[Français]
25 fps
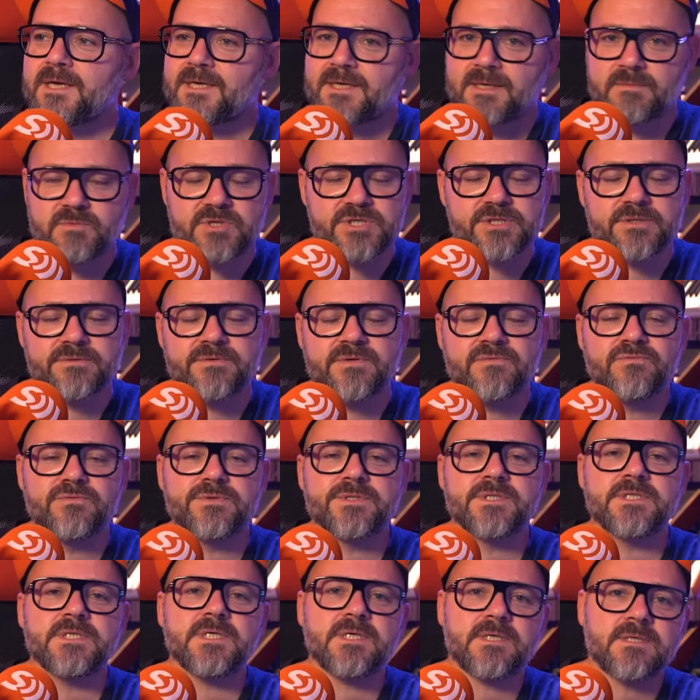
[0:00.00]
moi j'ai envie de
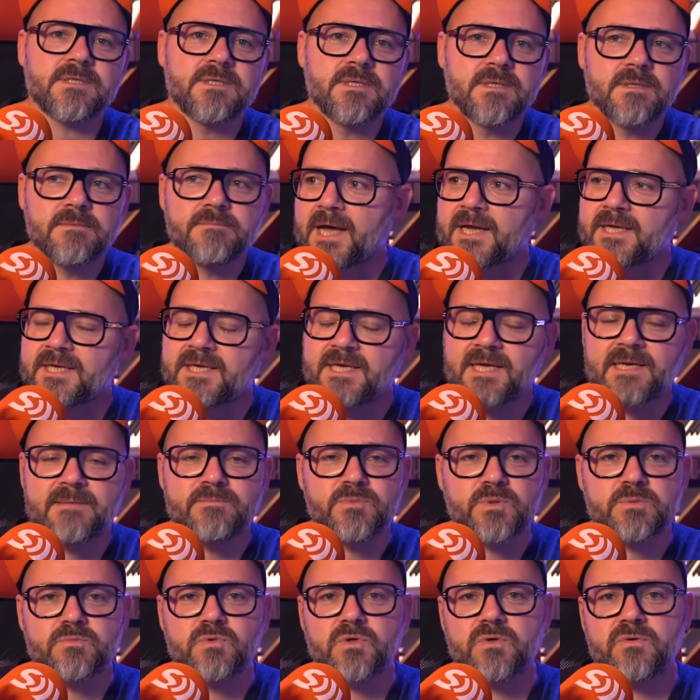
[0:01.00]
vous dire à quel
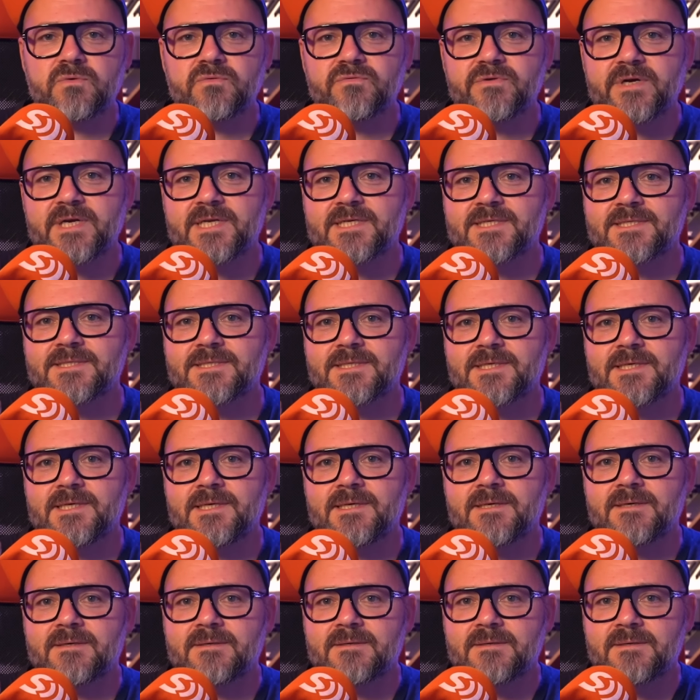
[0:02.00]
moment on va
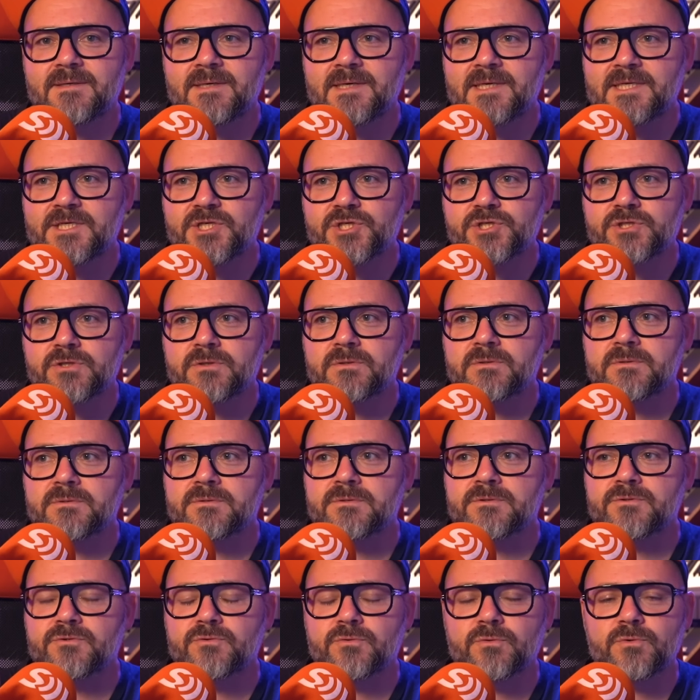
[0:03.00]
laisser euh, les
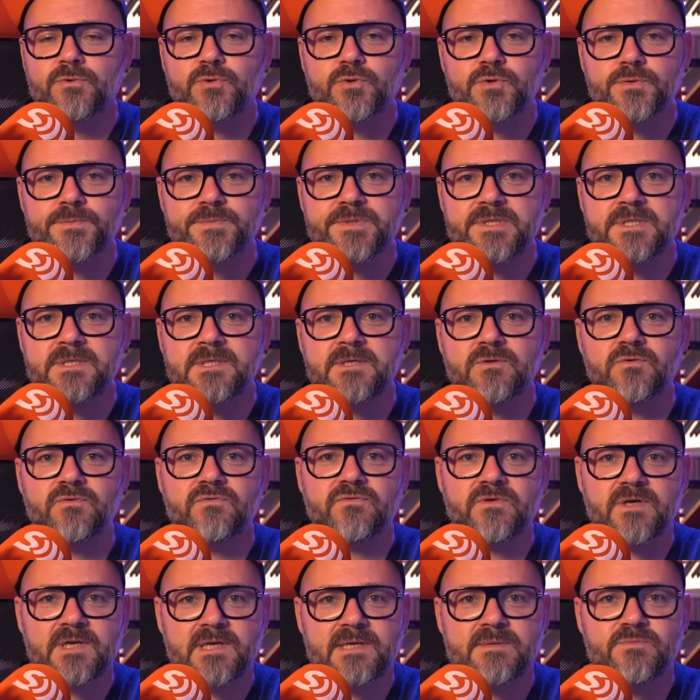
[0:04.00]
gens dont le hobby est de
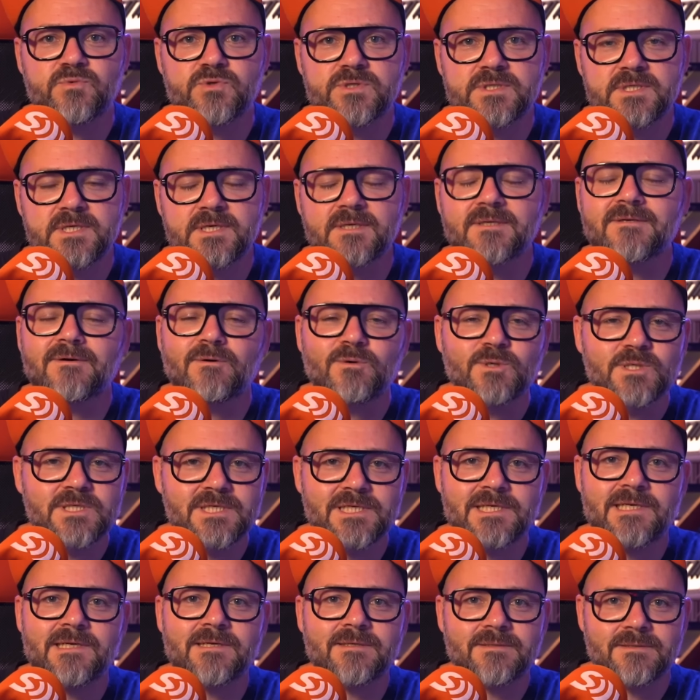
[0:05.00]
faire de la musique
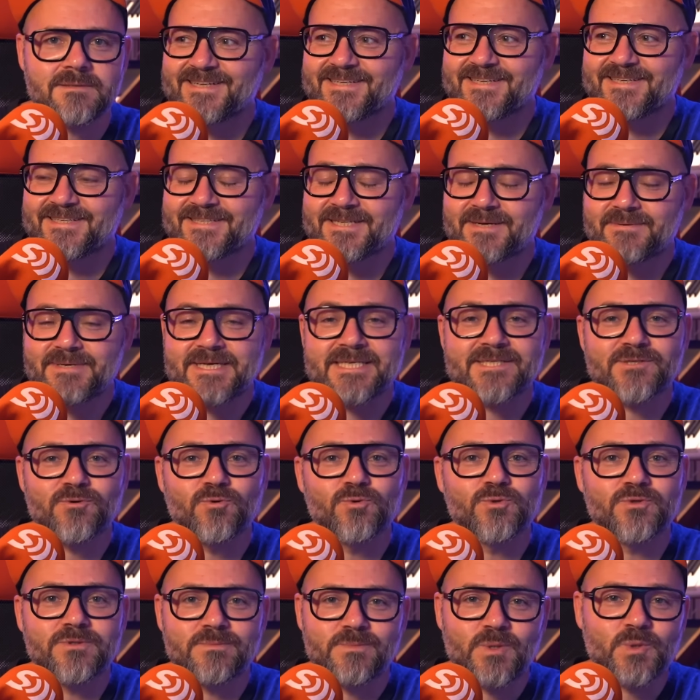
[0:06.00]
tranquilles Non mais est-ce
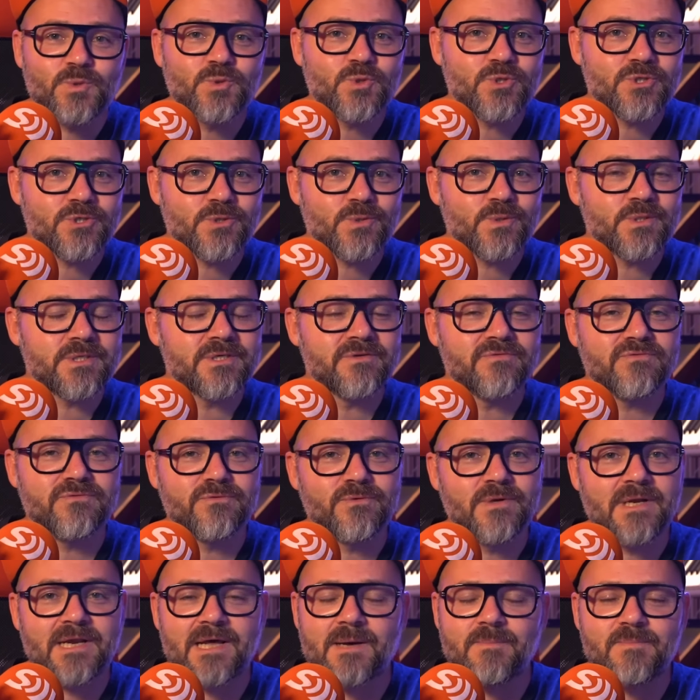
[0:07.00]
qu'on demande aux gens qui
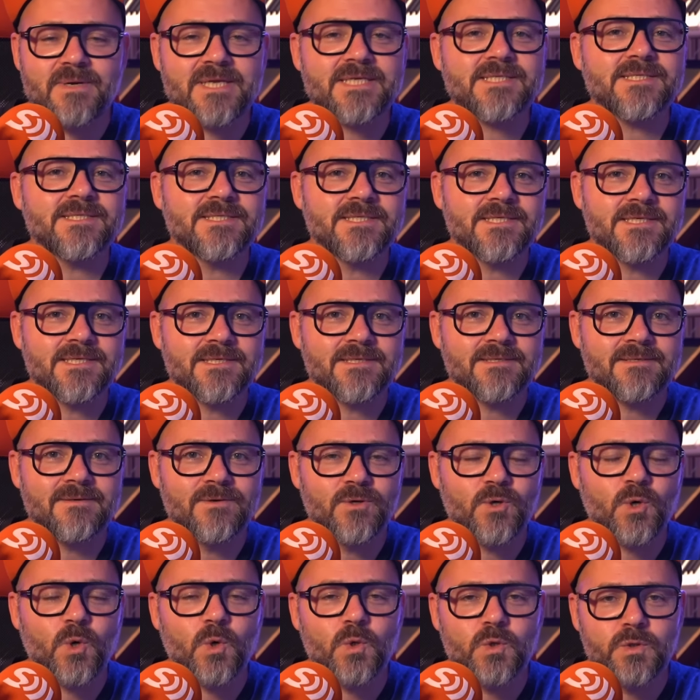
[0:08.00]
font de l'art plastique
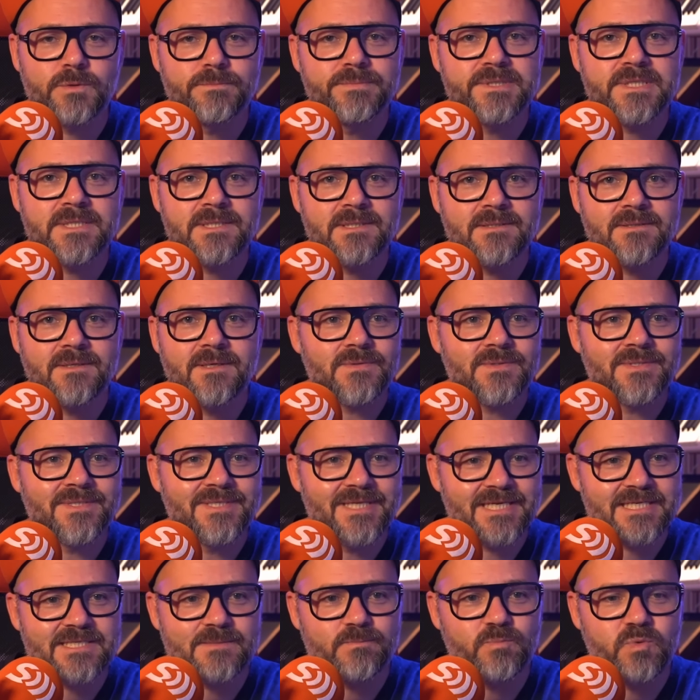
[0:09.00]
leur hobby
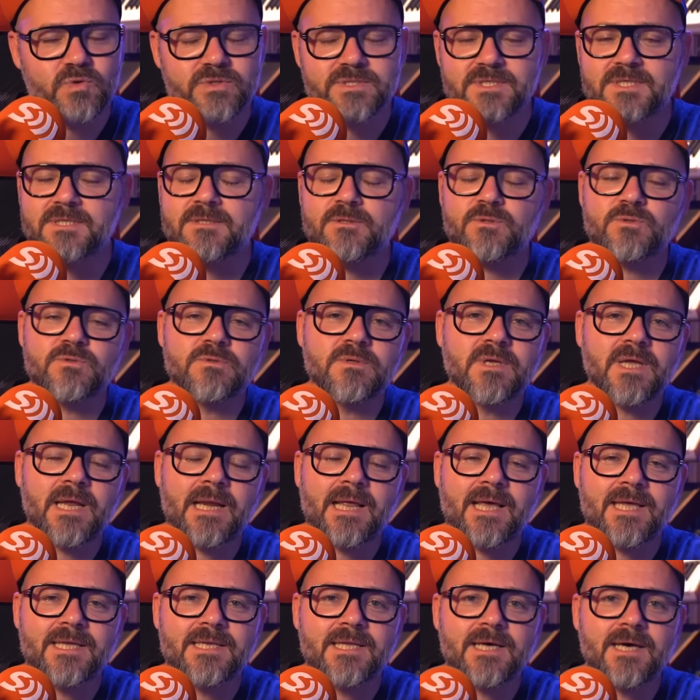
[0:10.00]
d'exposer dans une
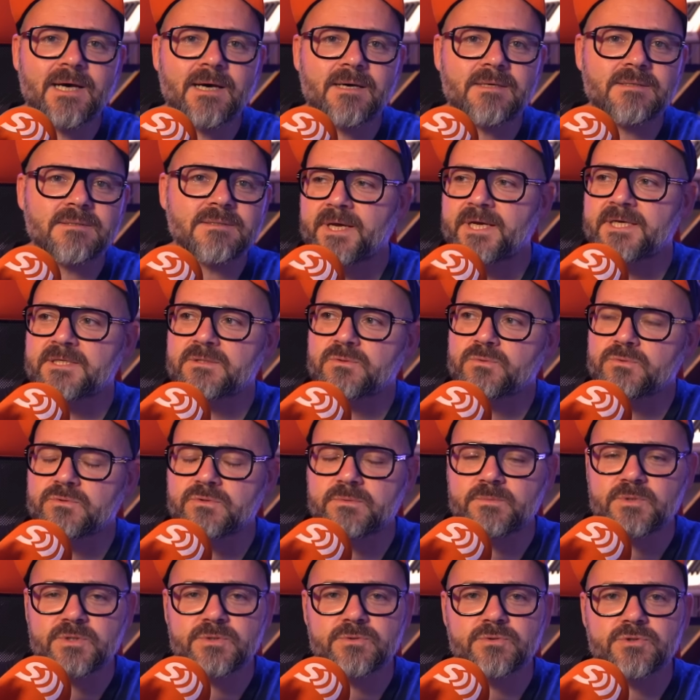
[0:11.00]
galerie d'art Est-ce qu'on
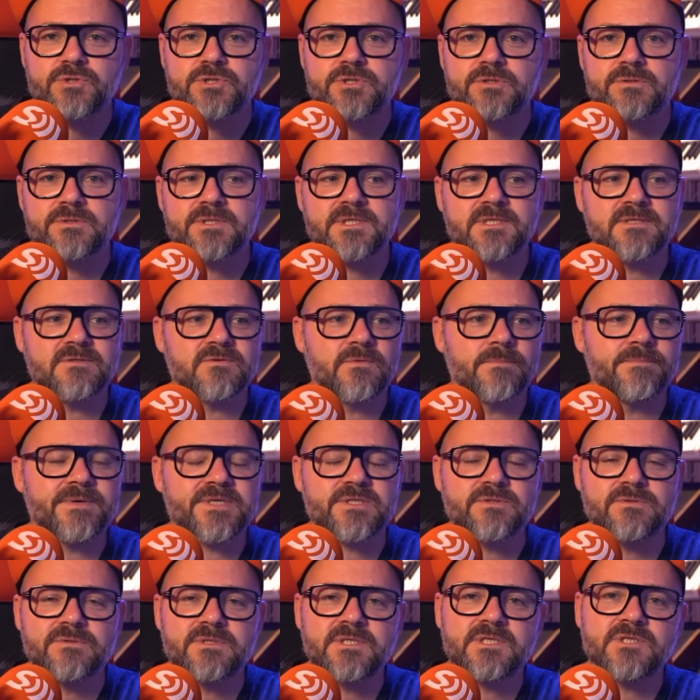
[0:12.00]
demande aux gens qui sont
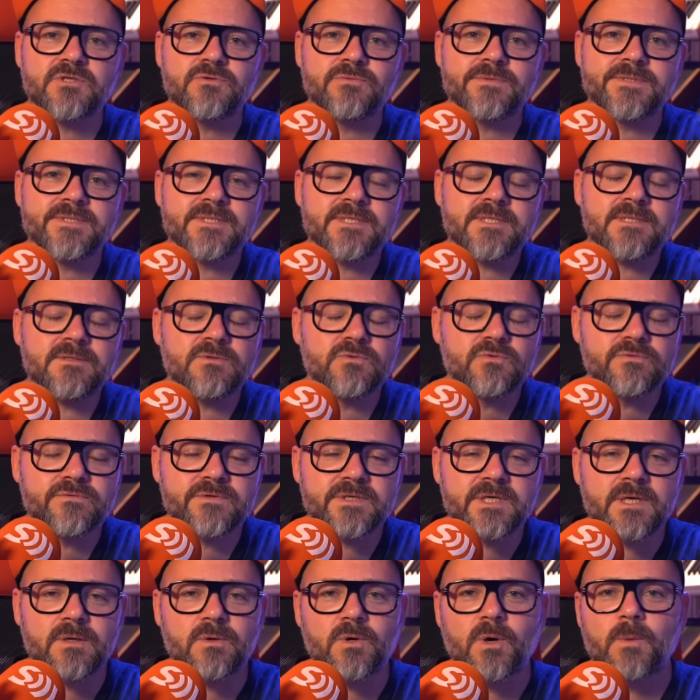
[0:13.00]
passionnés de cuisine
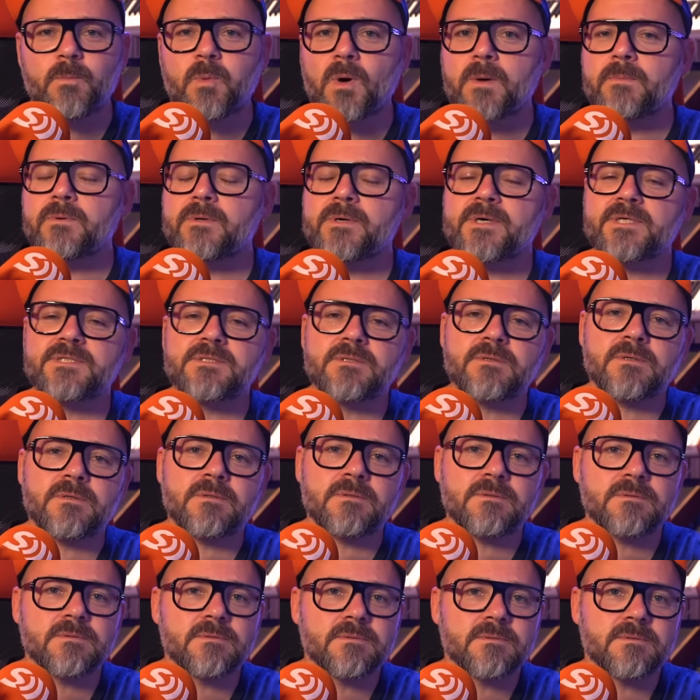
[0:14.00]
d'ouvrir leur propre
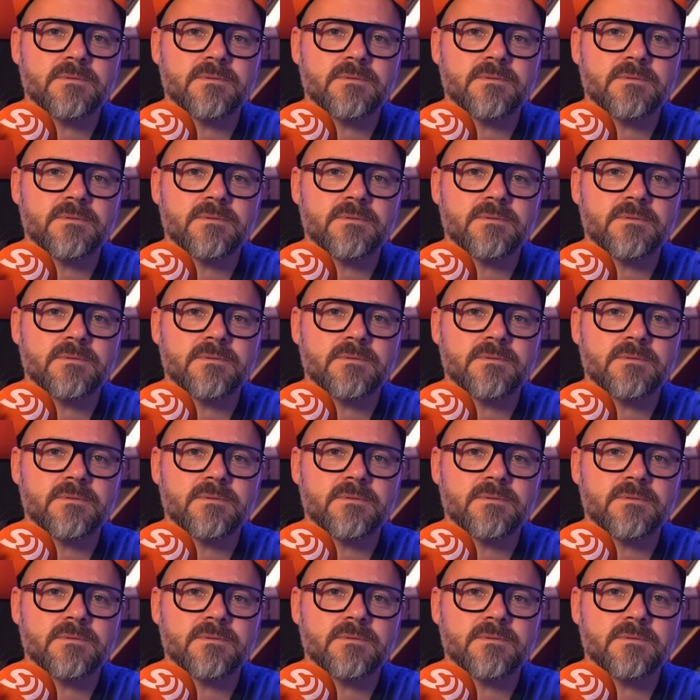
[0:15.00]
restaurant